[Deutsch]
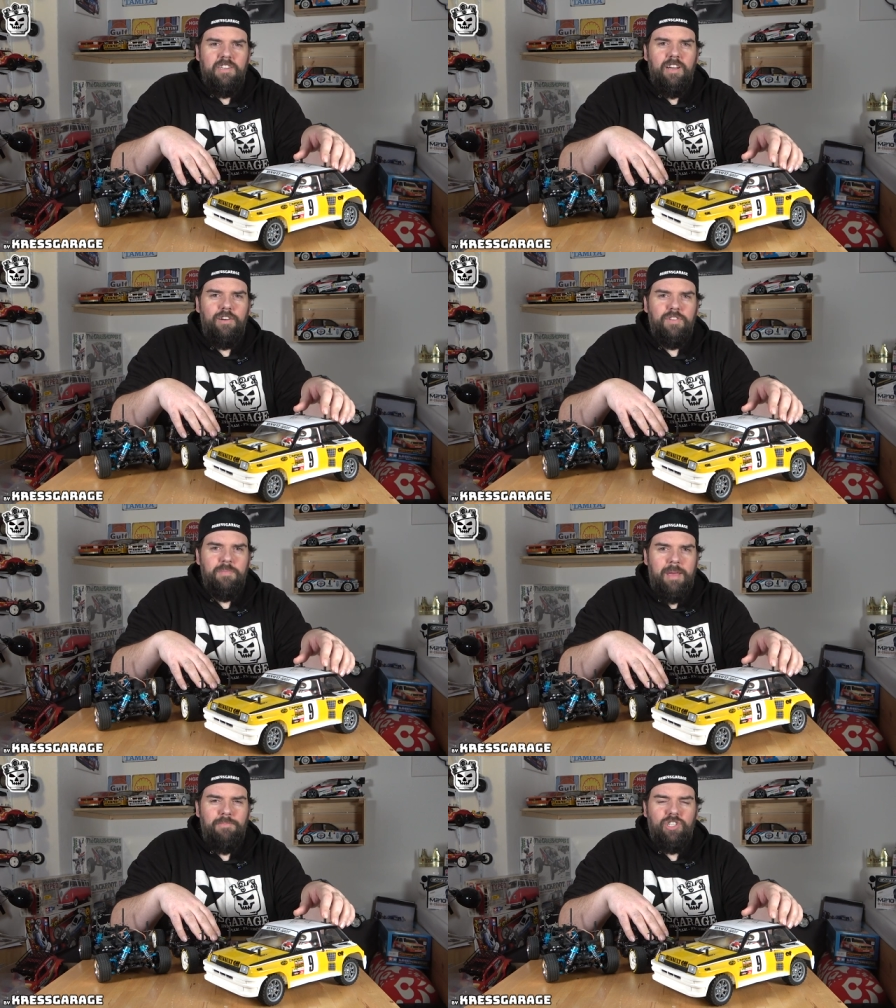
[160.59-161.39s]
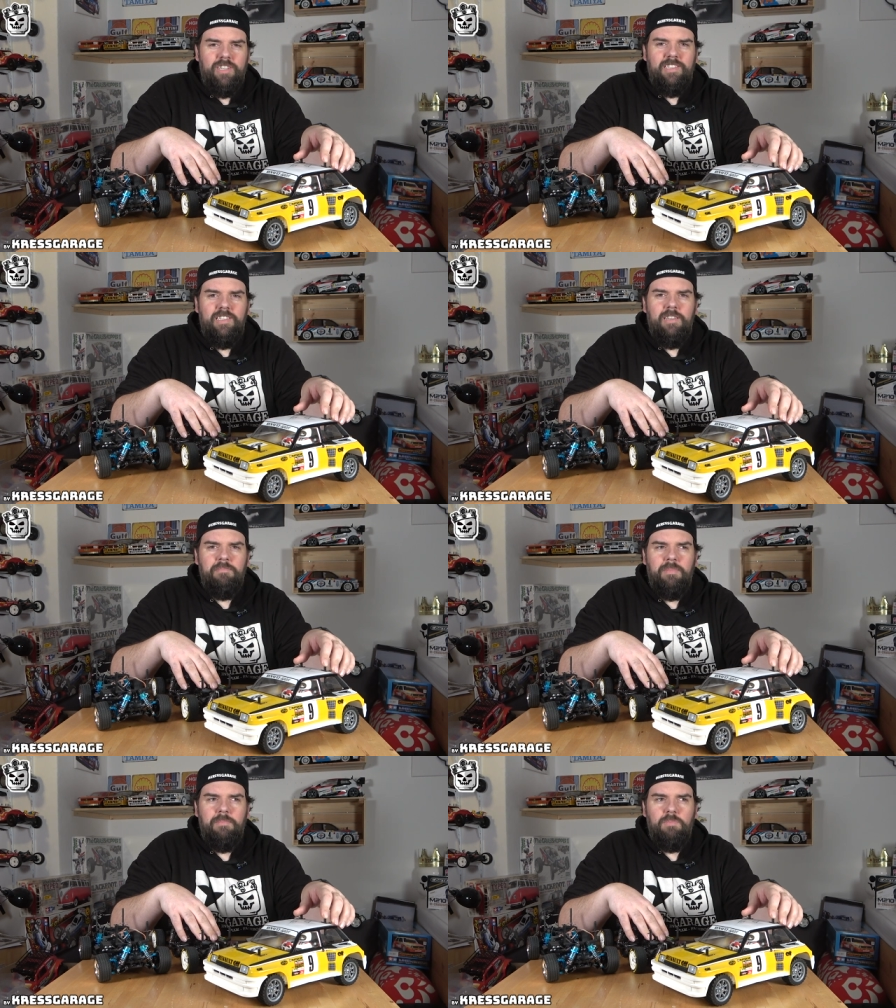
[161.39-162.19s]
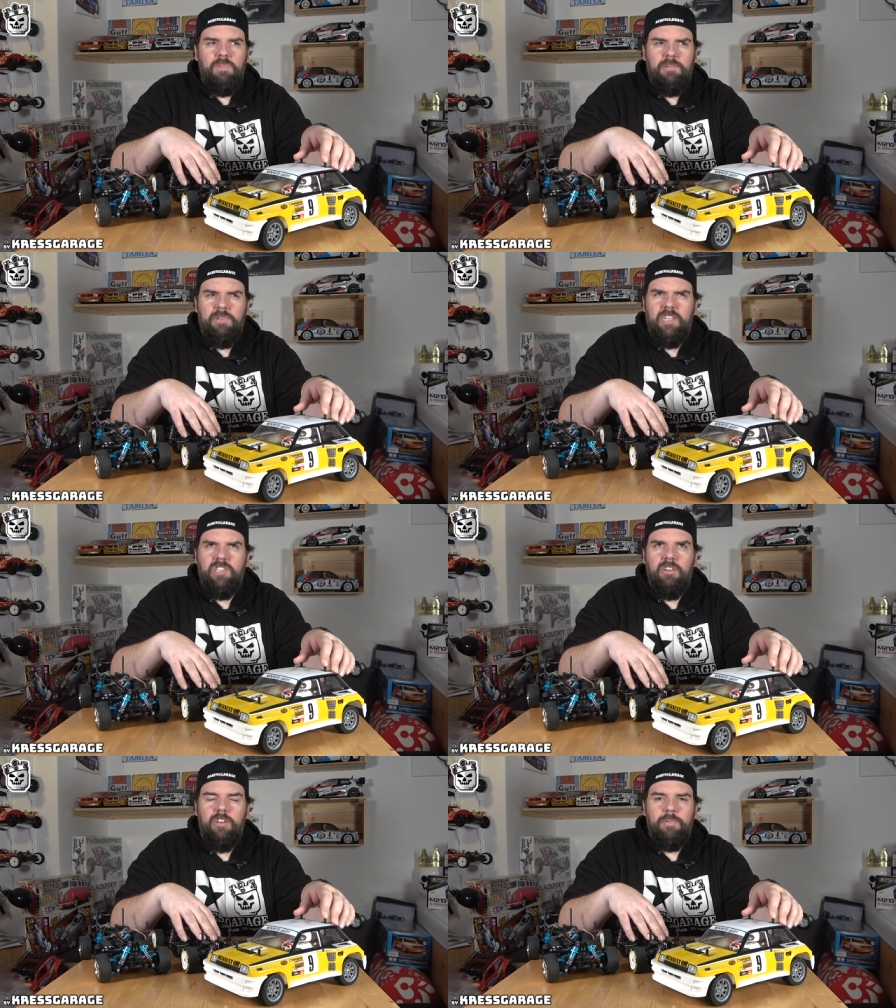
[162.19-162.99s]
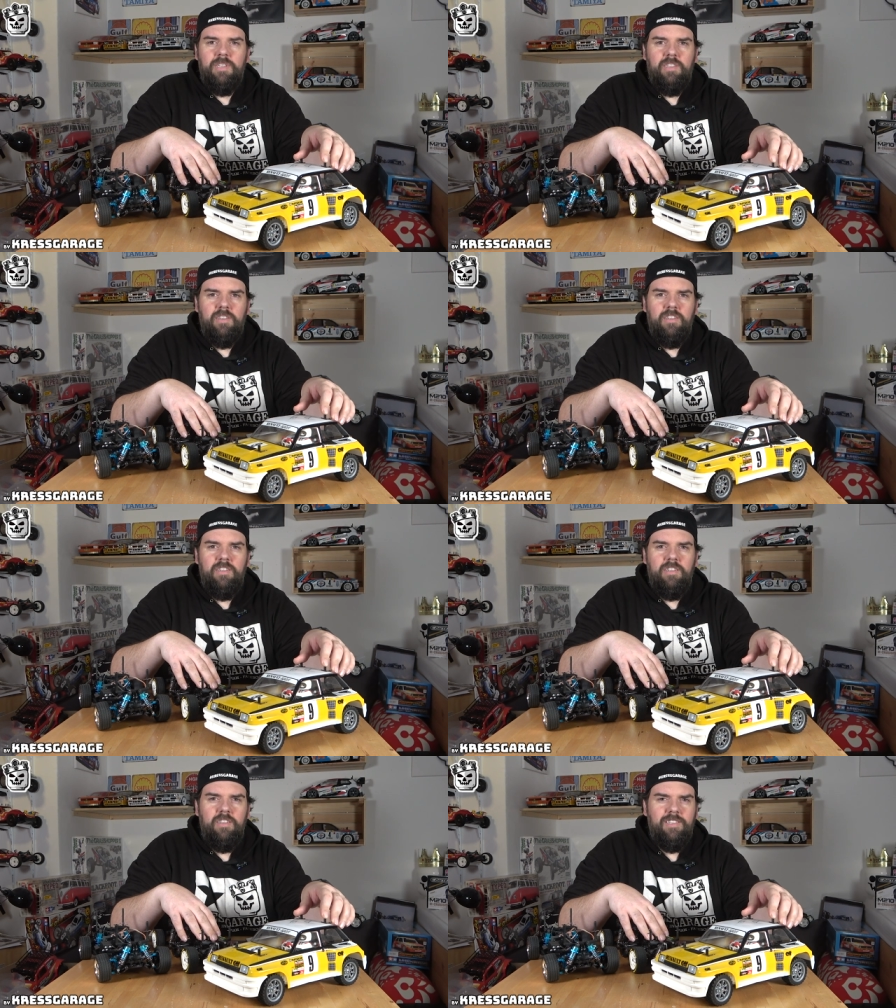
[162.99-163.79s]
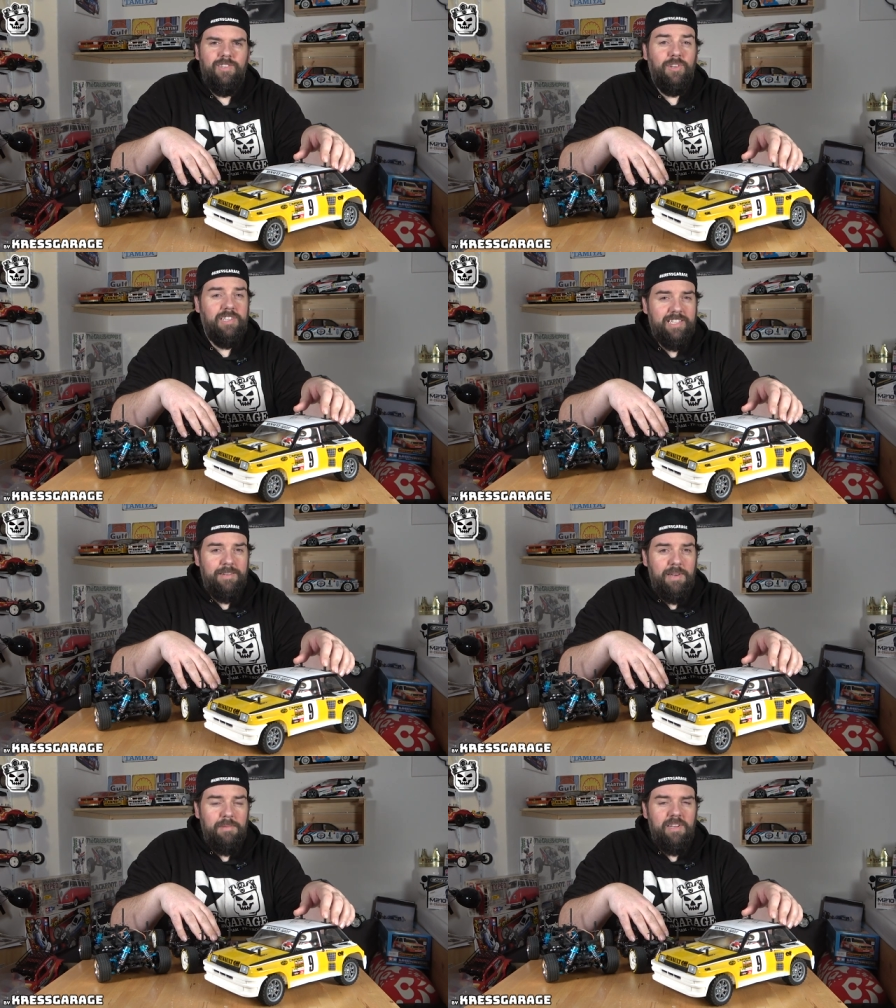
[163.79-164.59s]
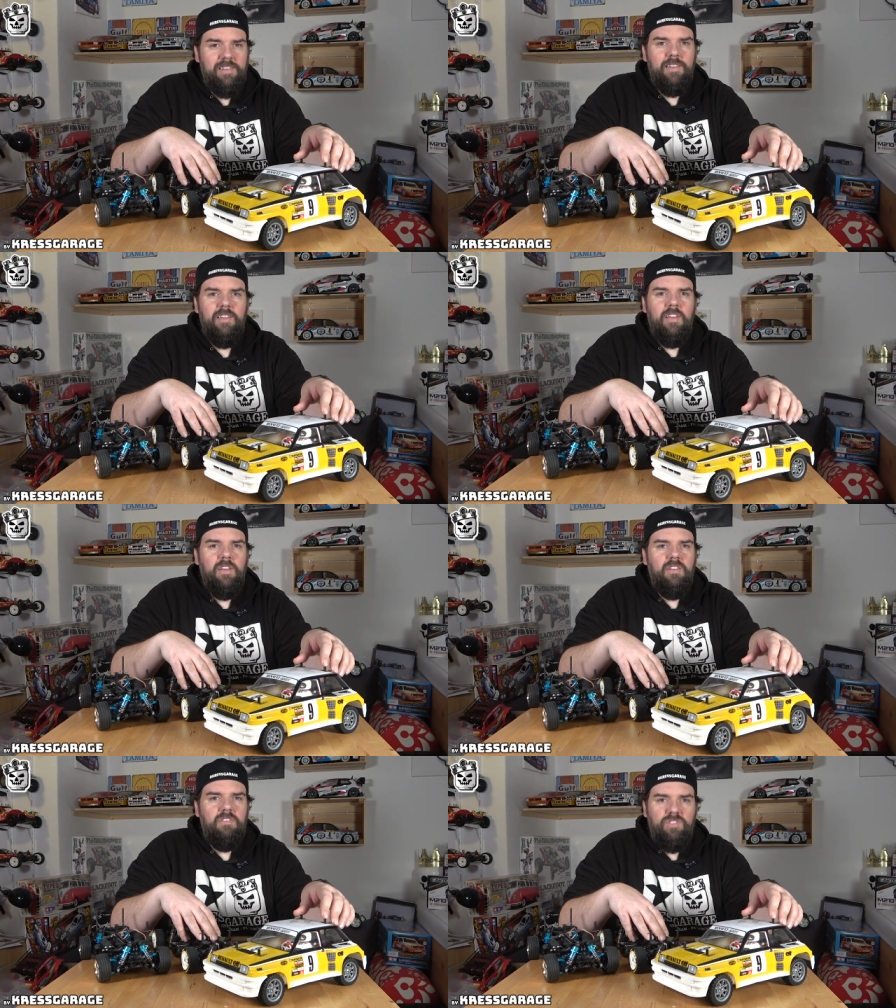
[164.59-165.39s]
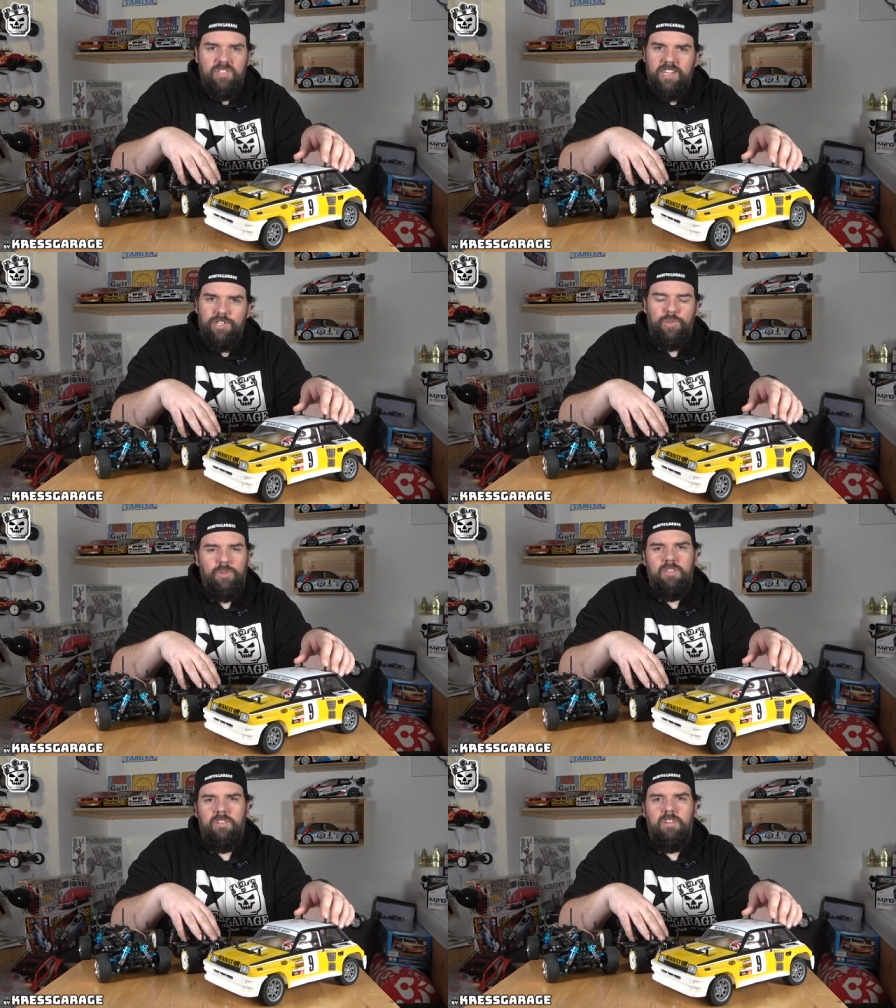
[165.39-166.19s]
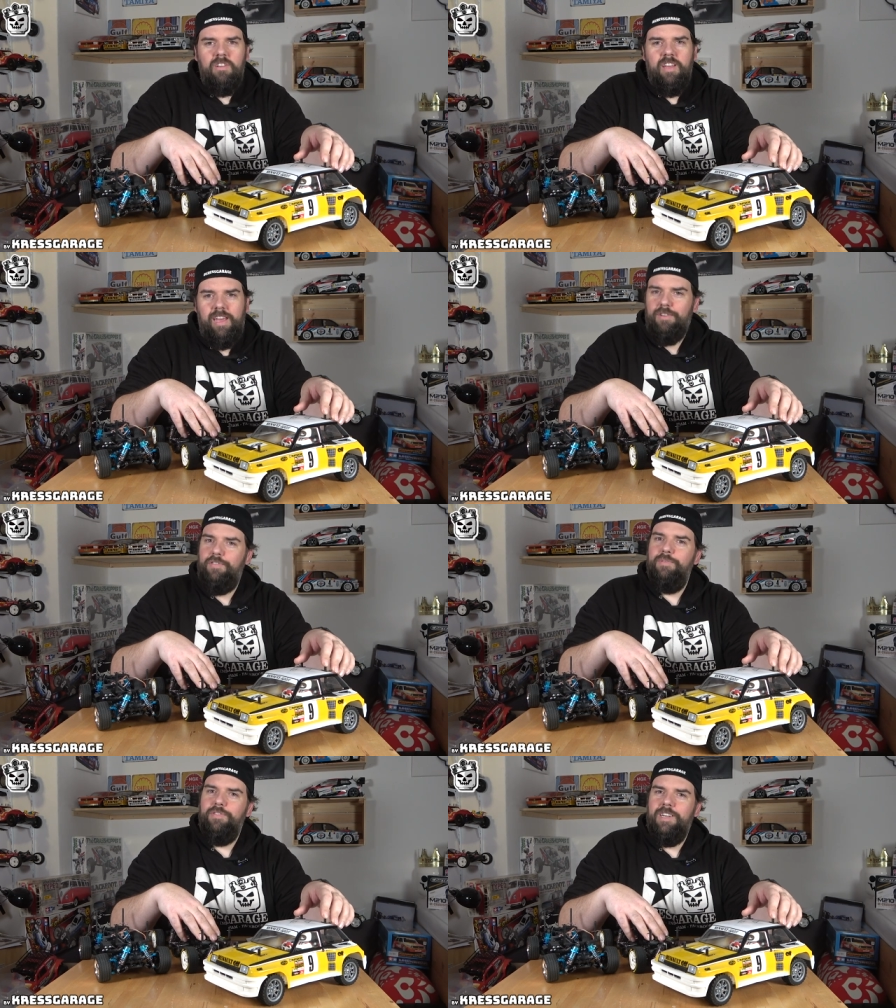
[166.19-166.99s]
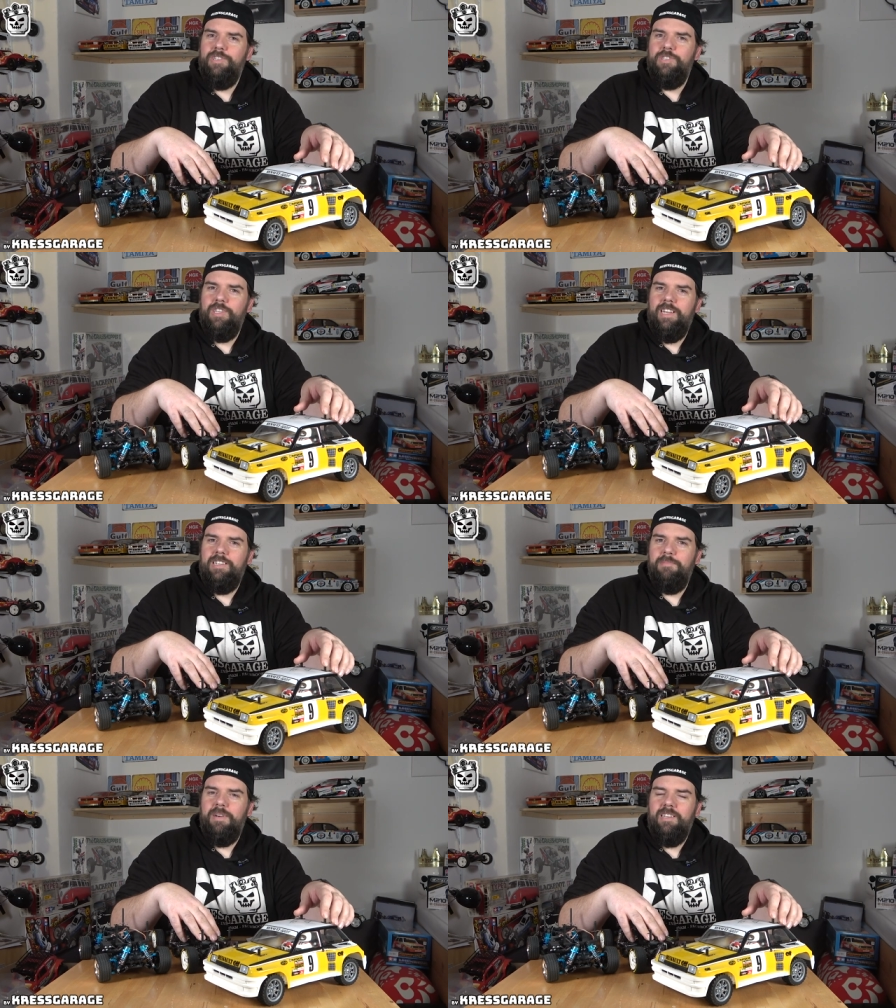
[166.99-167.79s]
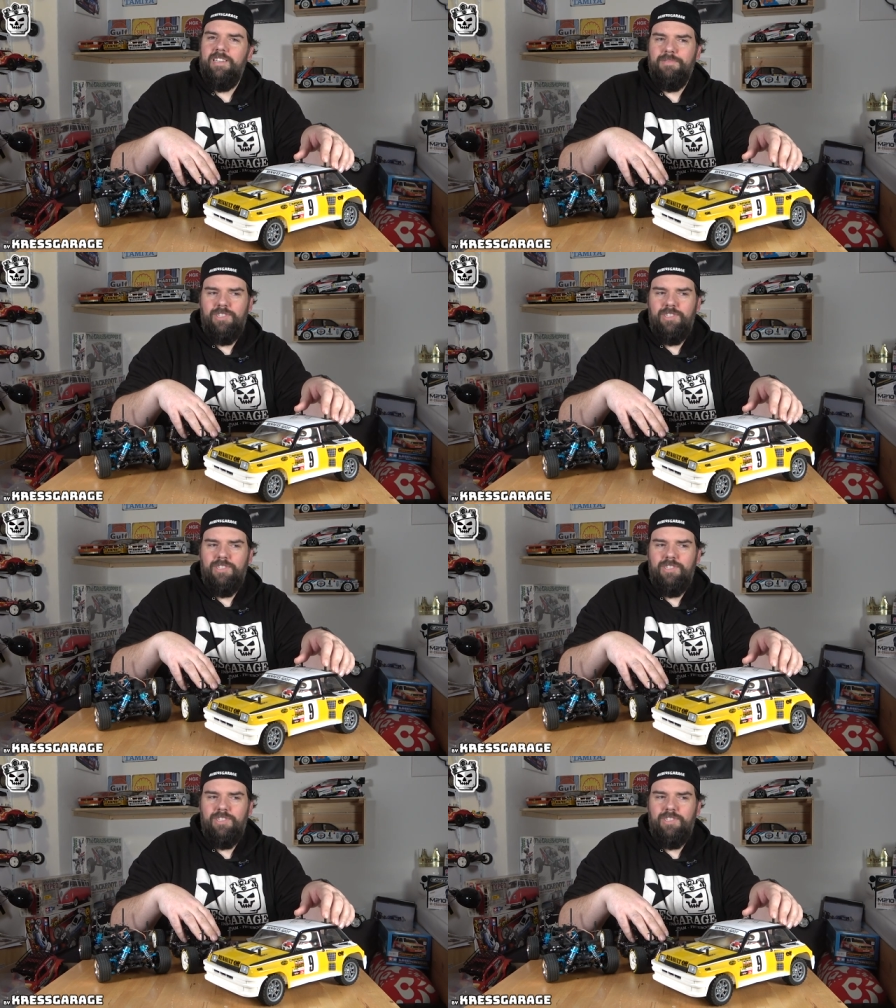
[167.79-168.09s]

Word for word: die auf einem M-Chassis mit dem Radstand, glaube ich, äh, 210 mm eine sehr schöne äh, R5-Karosserie angebracht haben.